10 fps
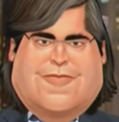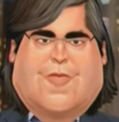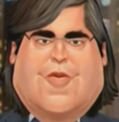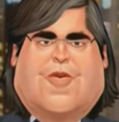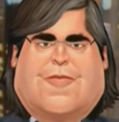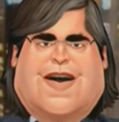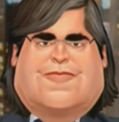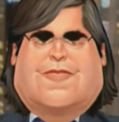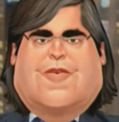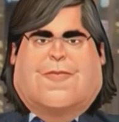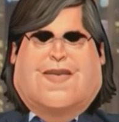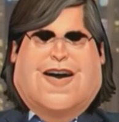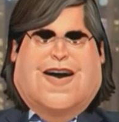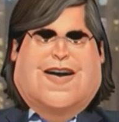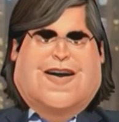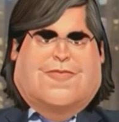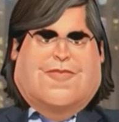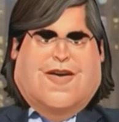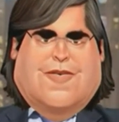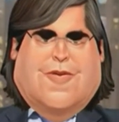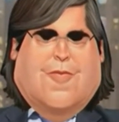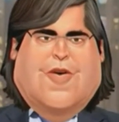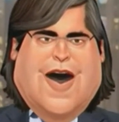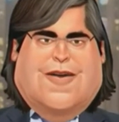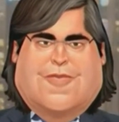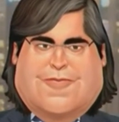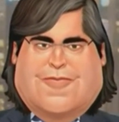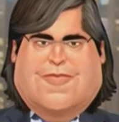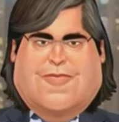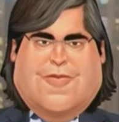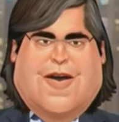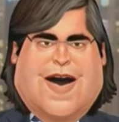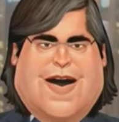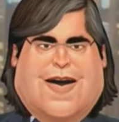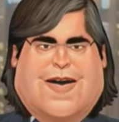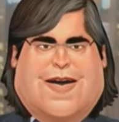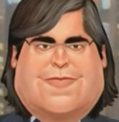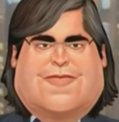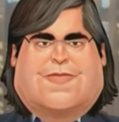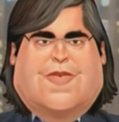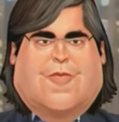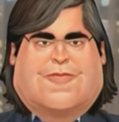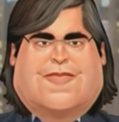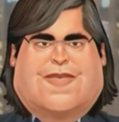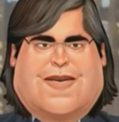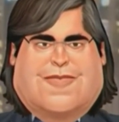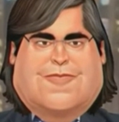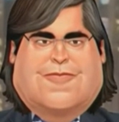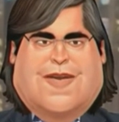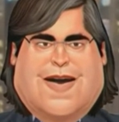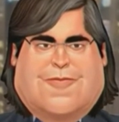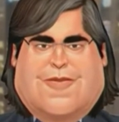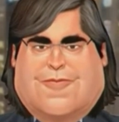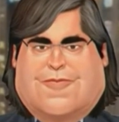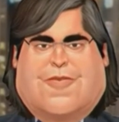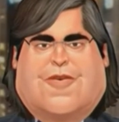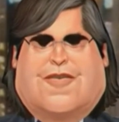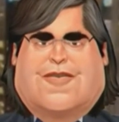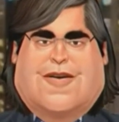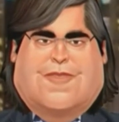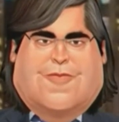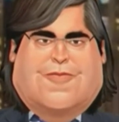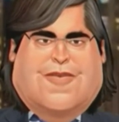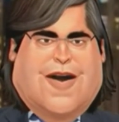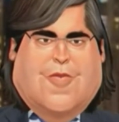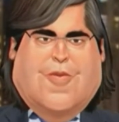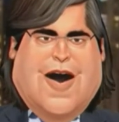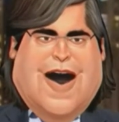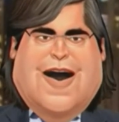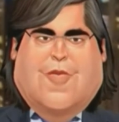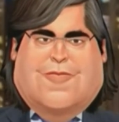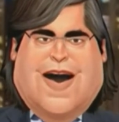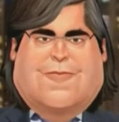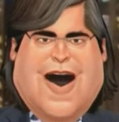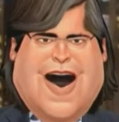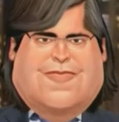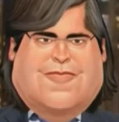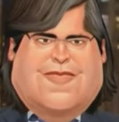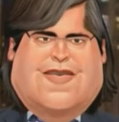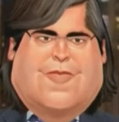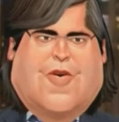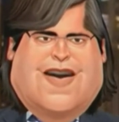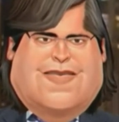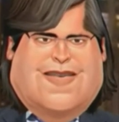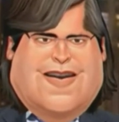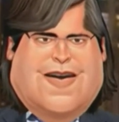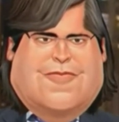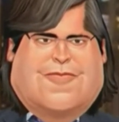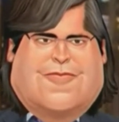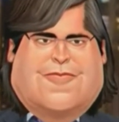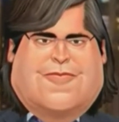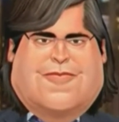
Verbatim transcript: Y esto no va solo para el electorado popular, no señor. He visto a algunos dirigentes, nada menos que de la sociedad rural, a los abrazos y toqueteos.